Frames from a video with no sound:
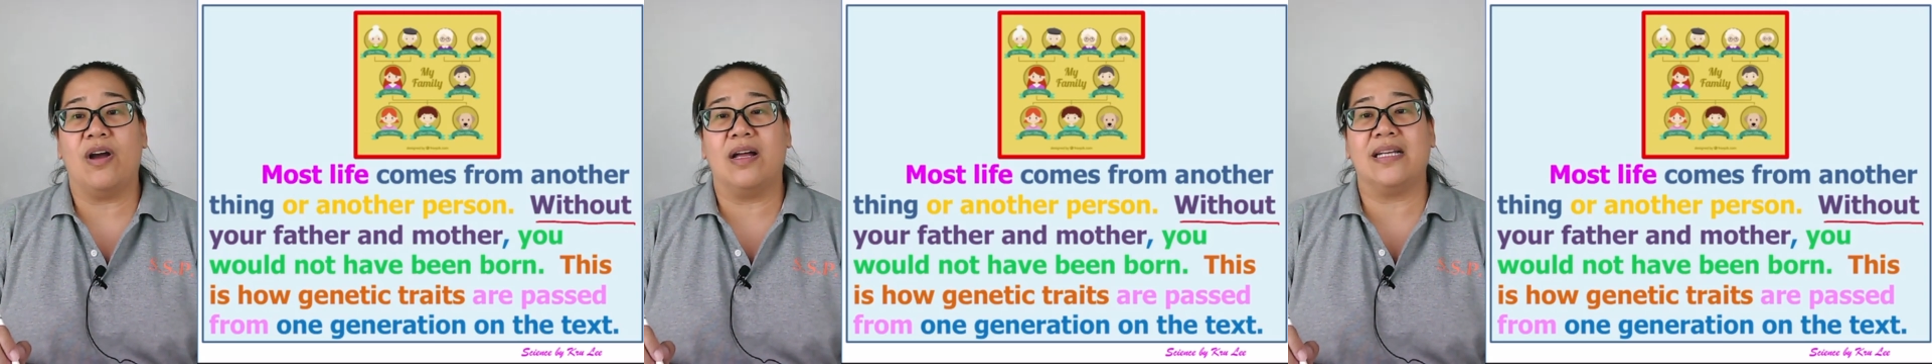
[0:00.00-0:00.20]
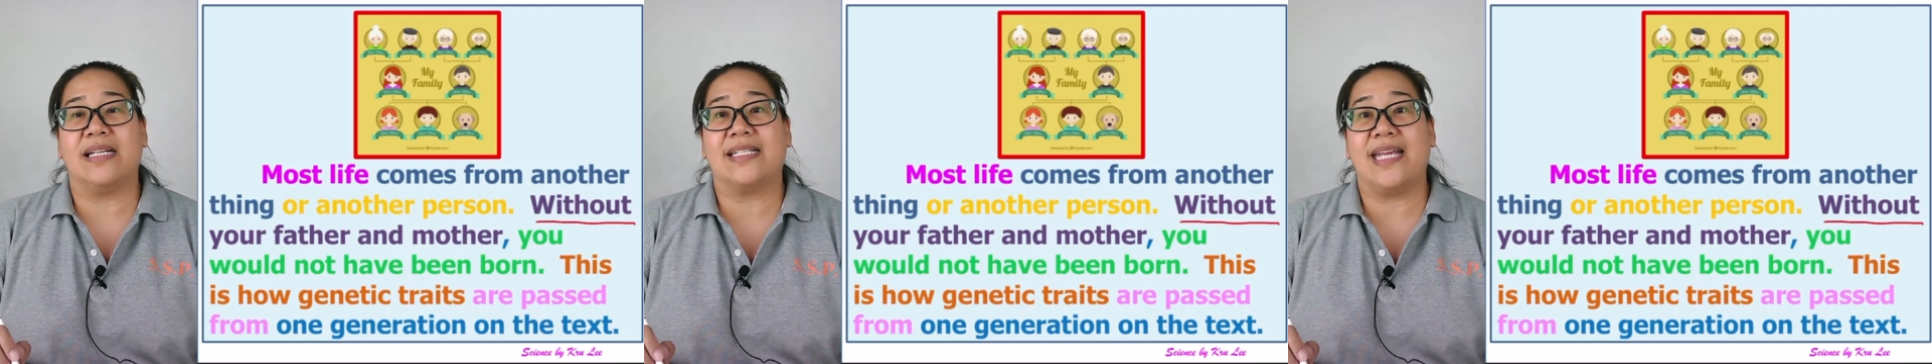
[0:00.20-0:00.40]

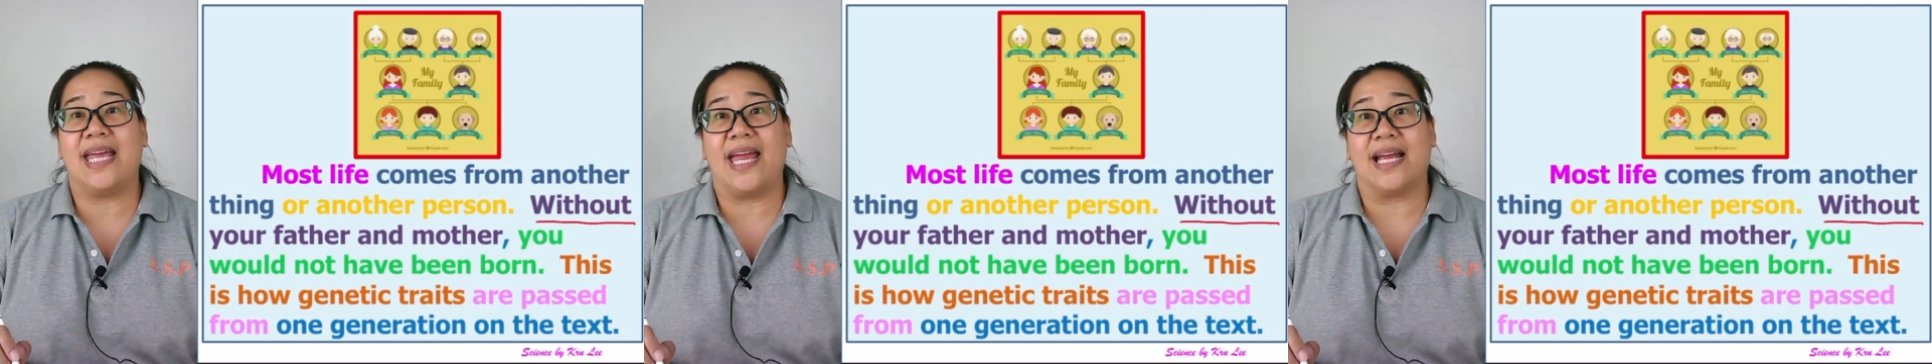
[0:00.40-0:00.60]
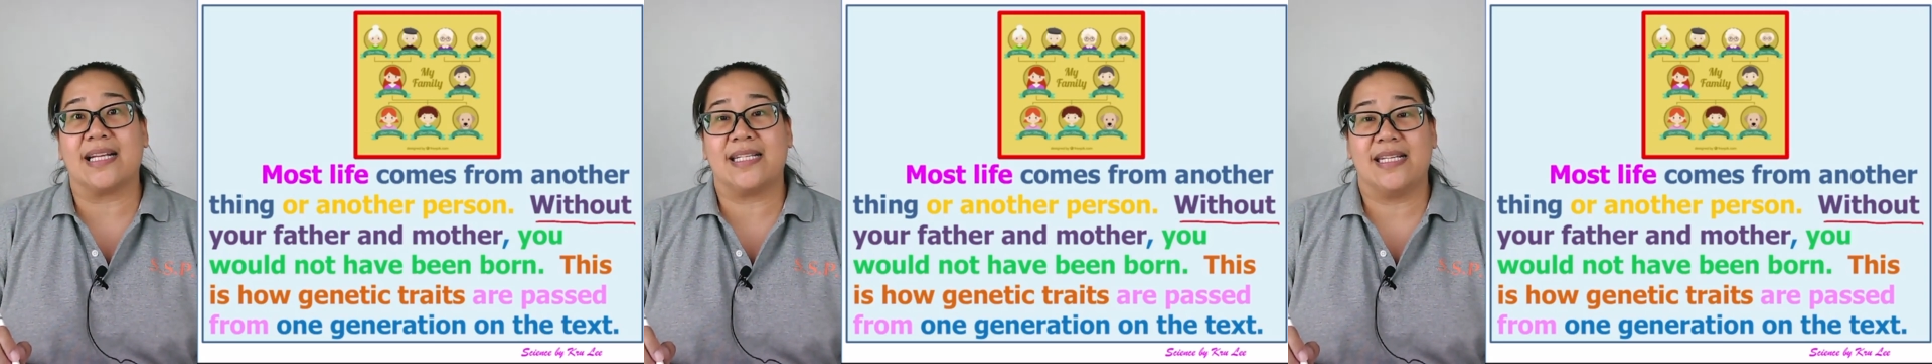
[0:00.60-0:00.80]
on the
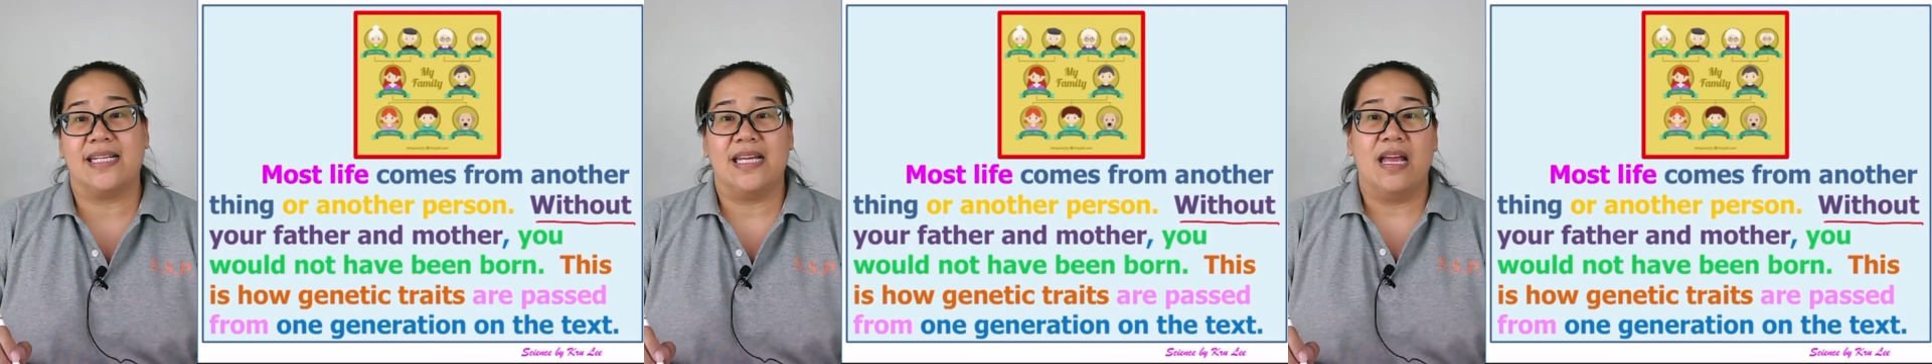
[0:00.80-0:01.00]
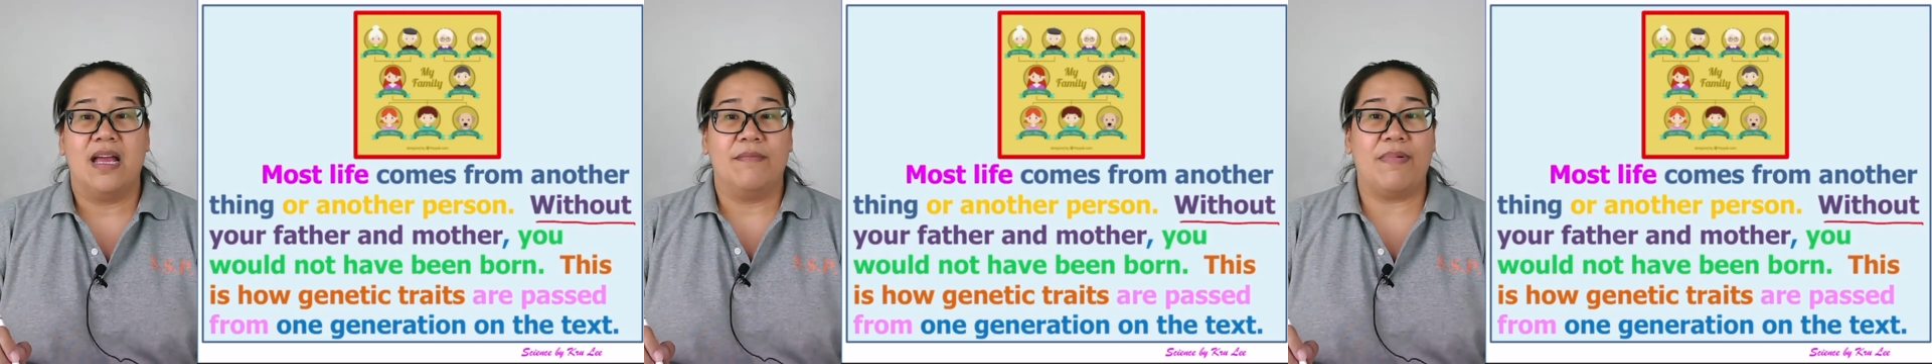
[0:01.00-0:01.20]
text
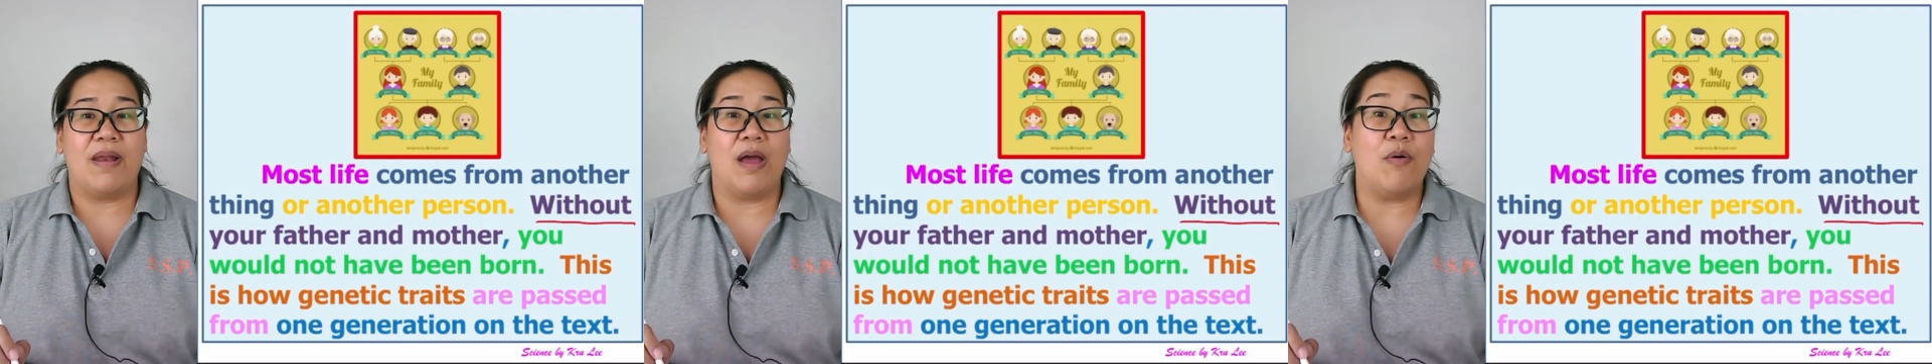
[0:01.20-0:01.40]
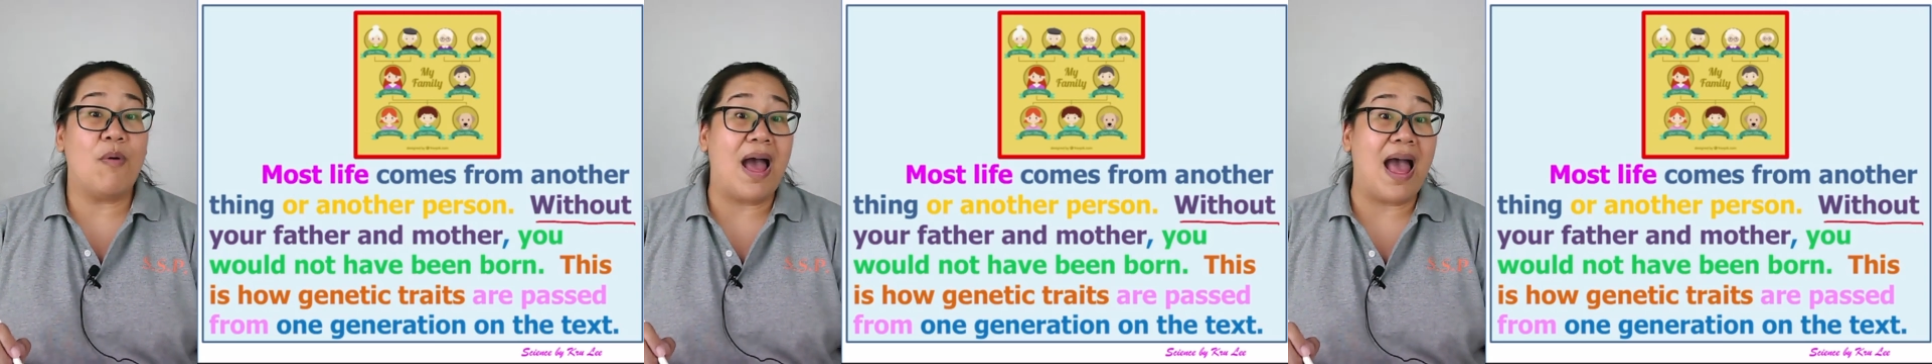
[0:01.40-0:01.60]
แปล
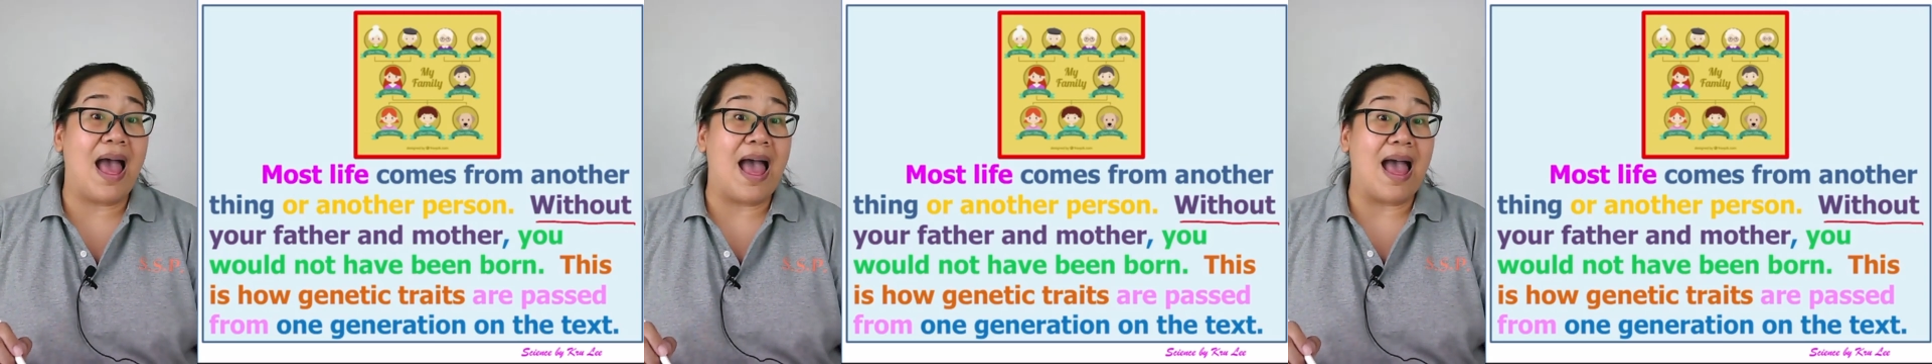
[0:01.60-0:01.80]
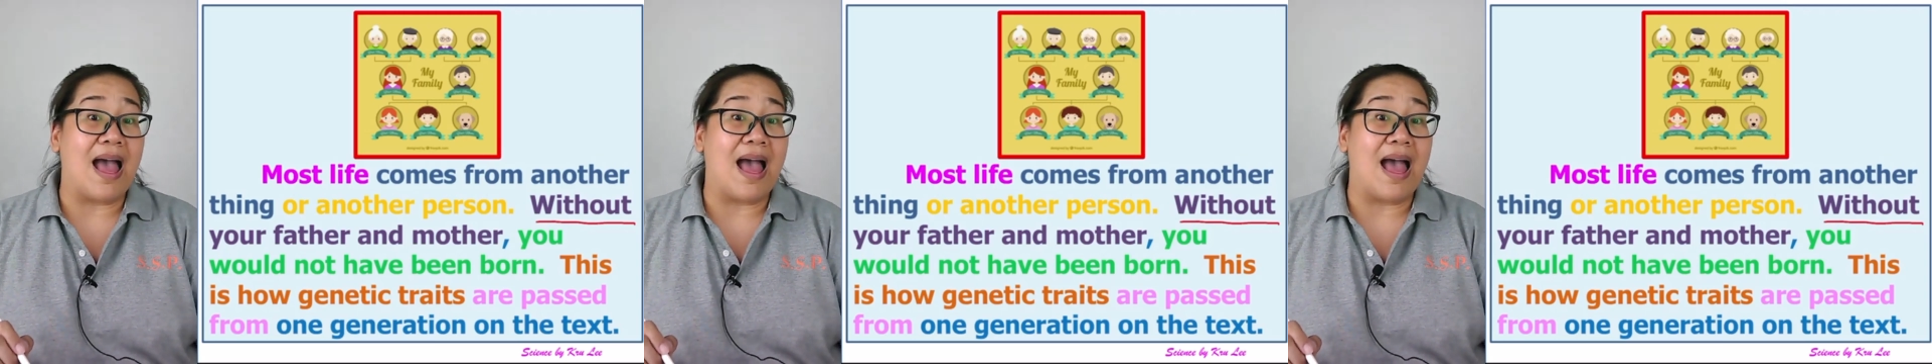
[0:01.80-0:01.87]
วว่า